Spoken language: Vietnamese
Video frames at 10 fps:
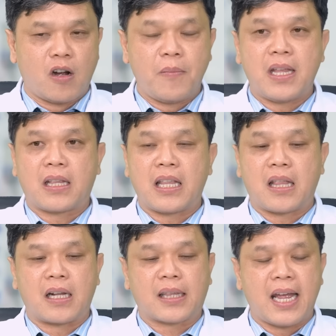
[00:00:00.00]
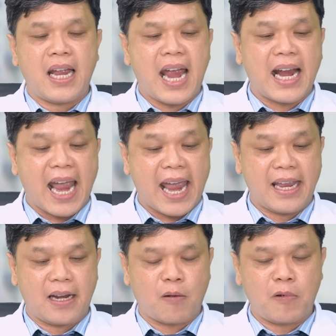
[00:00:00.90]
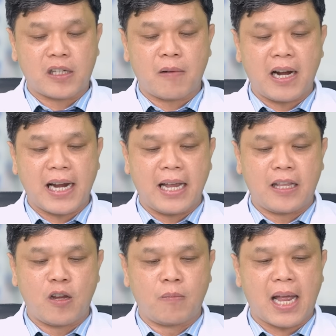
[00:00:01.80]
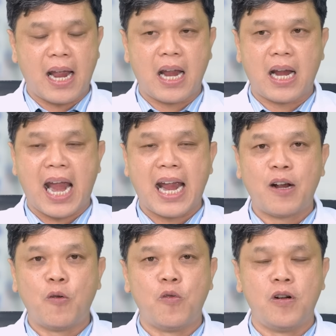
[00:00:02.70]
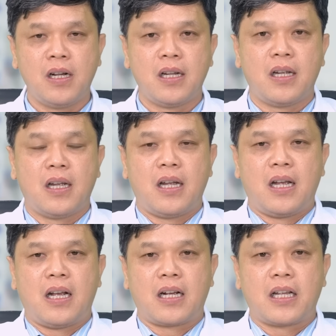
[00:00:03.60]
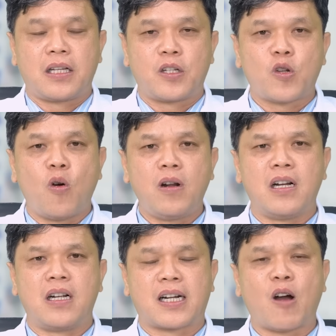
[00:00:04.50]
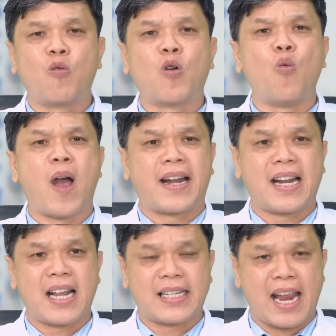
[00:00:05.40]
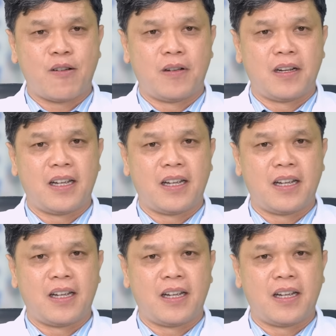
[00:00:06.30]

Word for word: Rồi bây giờ thì thực tế hàng ngày, trong đời sống hàng ngày thì chúng ta ăn uống cái, cái số lượng rau củ quả ra ra sao.